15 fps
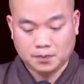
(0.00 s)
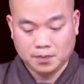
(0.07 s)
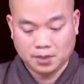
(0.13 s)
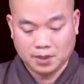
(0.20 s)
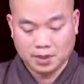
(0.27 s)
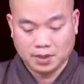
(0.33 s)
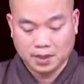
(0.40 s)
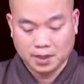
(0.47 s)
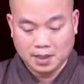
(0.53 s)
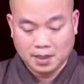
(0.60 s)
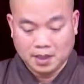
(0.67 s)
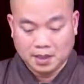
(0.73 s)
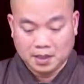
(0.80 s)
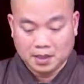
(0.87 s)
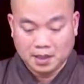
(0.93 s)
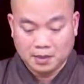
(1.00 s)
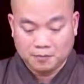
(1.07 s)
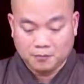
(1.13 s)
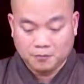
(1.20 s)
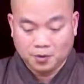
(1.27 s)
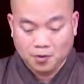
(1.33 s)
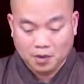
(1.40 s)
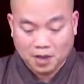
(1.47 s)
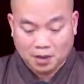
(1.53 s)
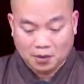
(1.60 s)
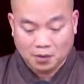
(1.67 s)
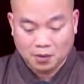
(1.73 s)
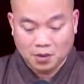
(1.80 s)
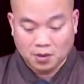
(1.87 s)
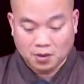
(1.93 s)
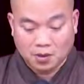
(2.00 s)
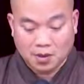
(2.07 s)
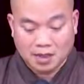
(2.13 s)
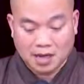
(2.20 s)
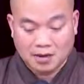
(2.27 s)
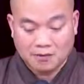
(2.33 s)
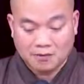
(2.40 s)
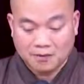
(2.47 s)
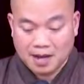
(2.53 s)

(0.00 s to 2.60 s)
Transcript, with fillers: Rồi, nghiệp vô lậu có các